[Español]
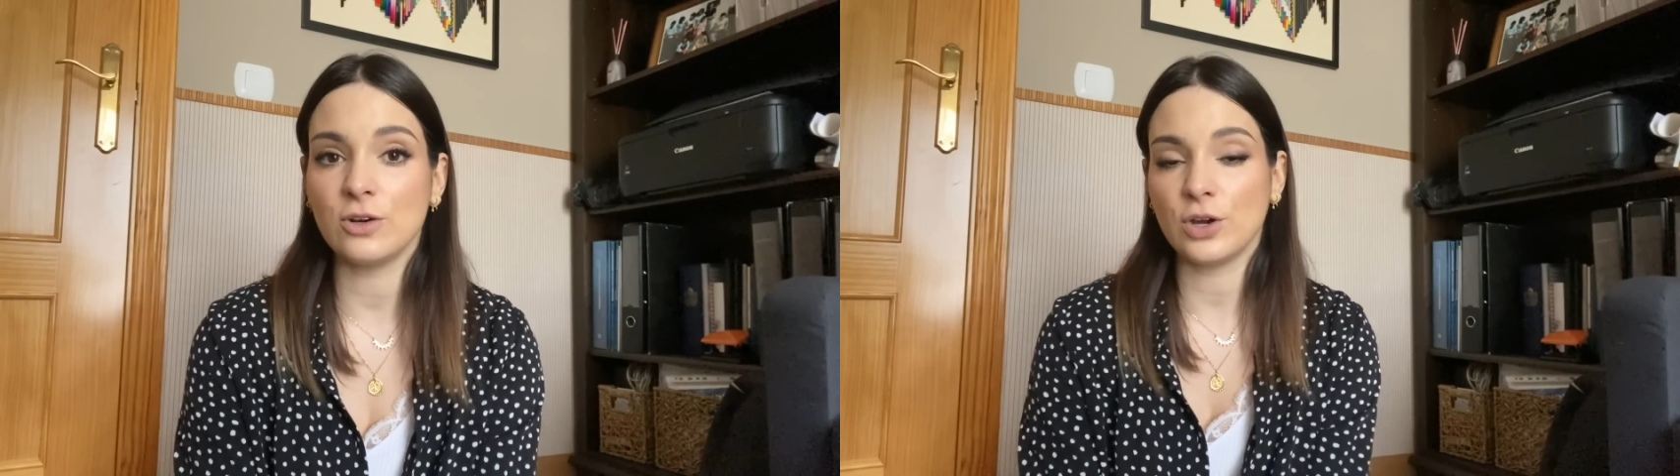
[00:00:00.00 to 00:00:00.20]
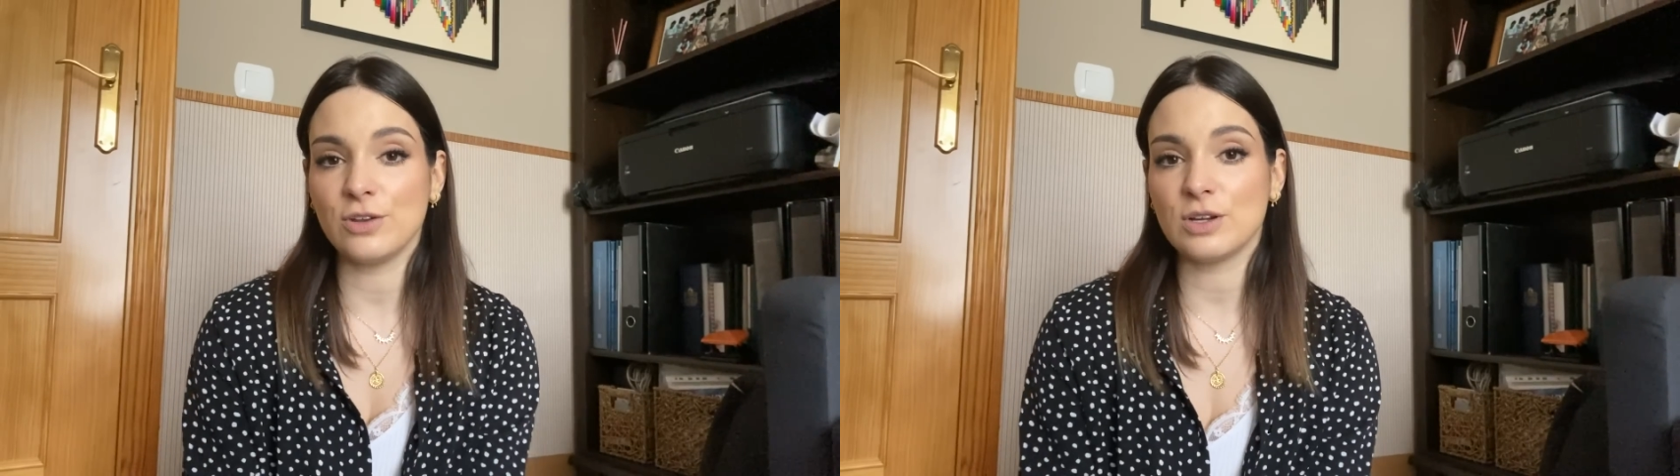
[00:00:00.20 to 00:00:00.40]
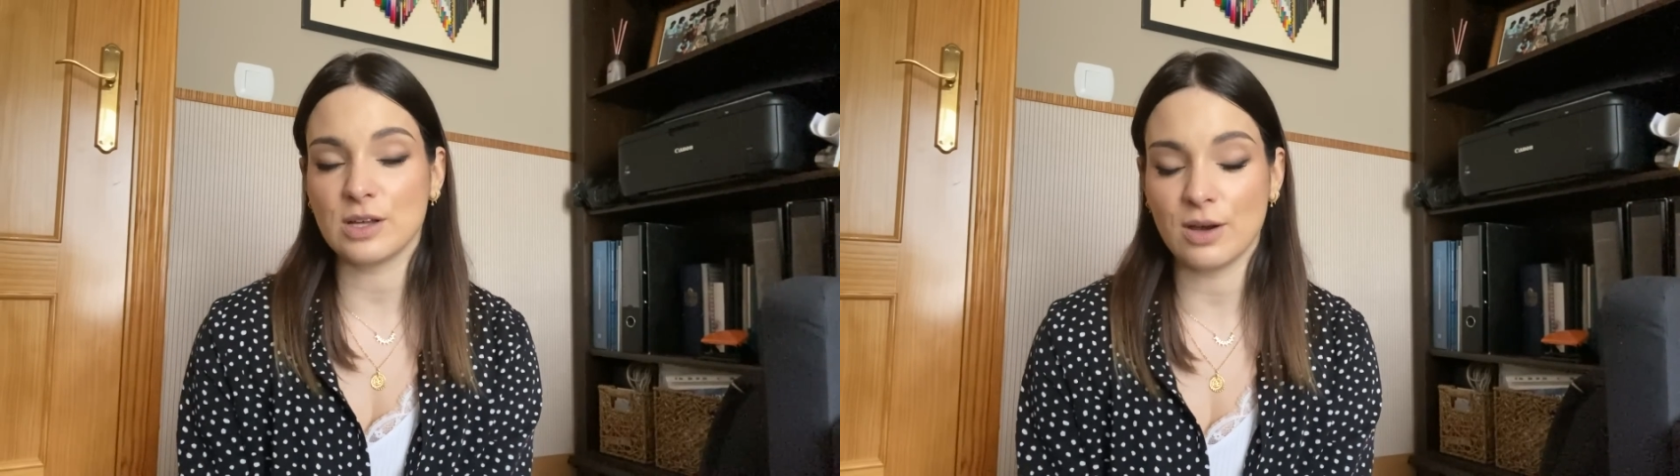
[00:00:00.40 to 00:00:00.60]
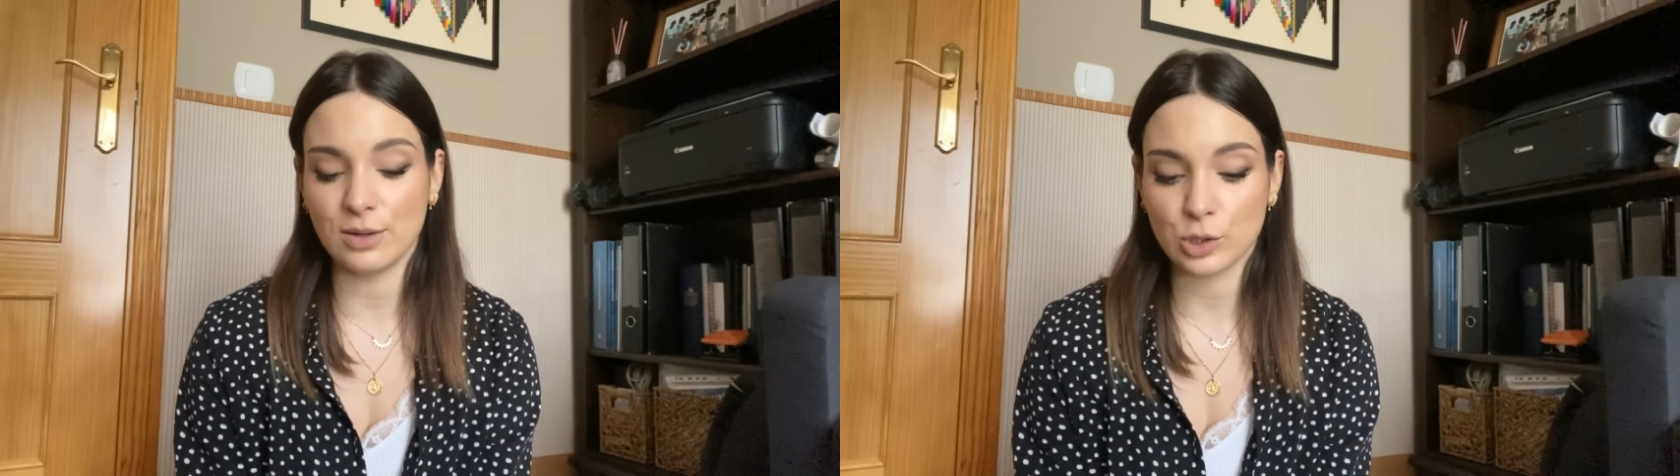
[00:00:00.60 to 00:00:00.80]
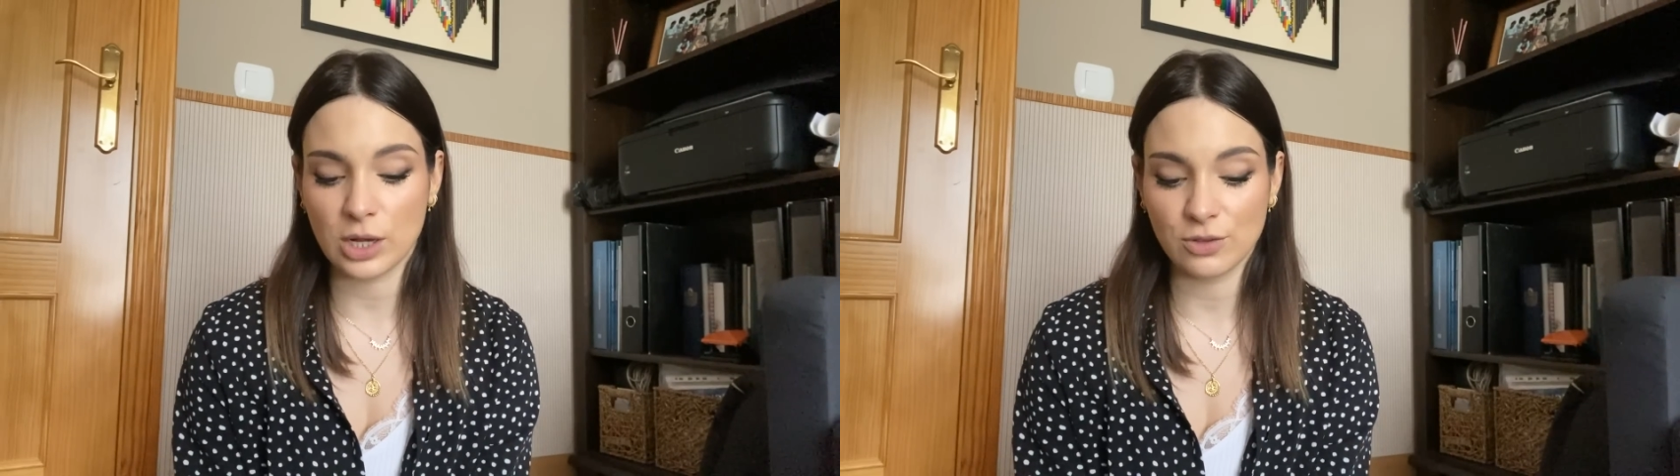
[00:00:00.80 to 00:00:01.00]
lo que yo estaba
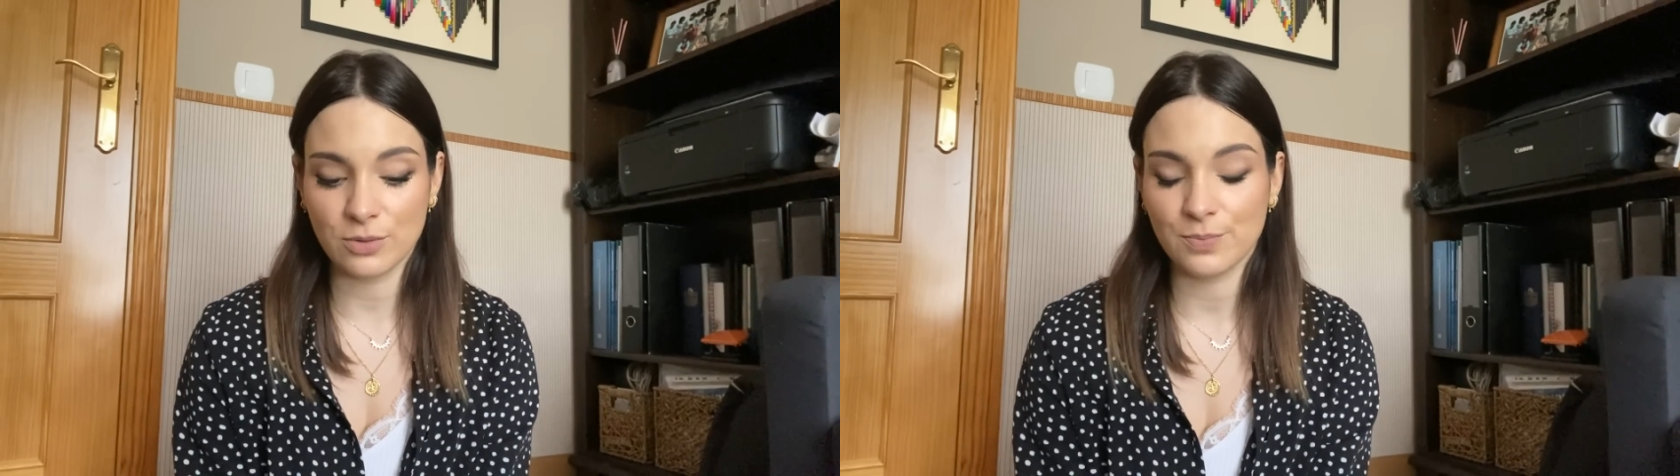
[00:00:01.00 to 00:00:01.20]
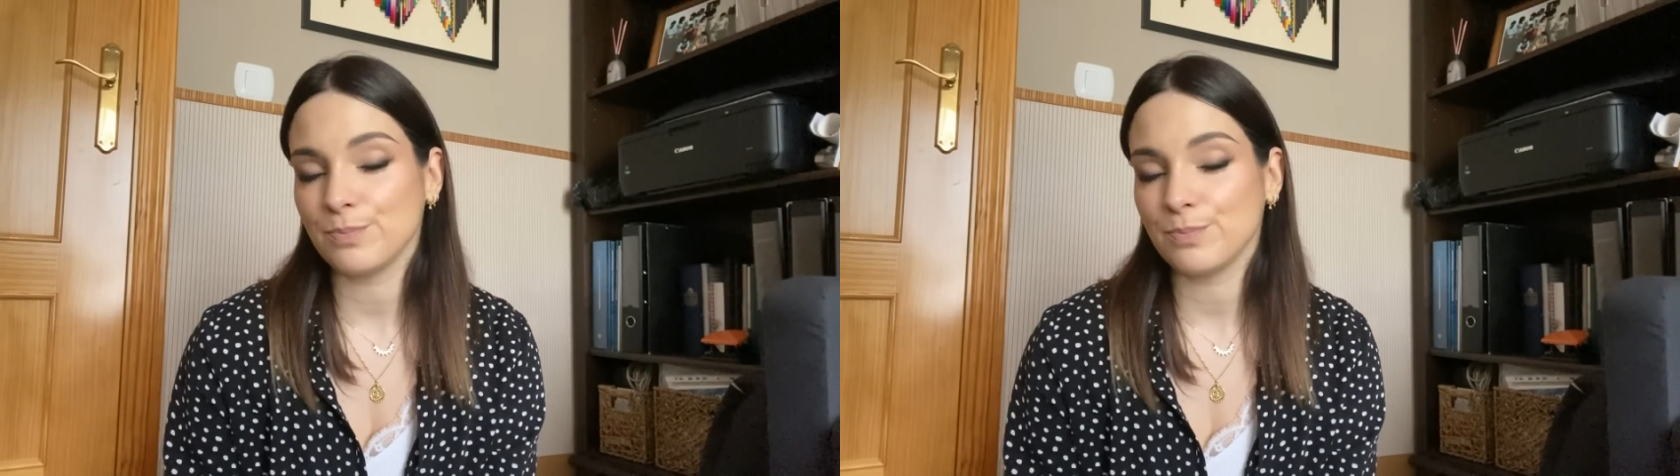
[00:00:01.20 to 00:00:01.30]
buscando.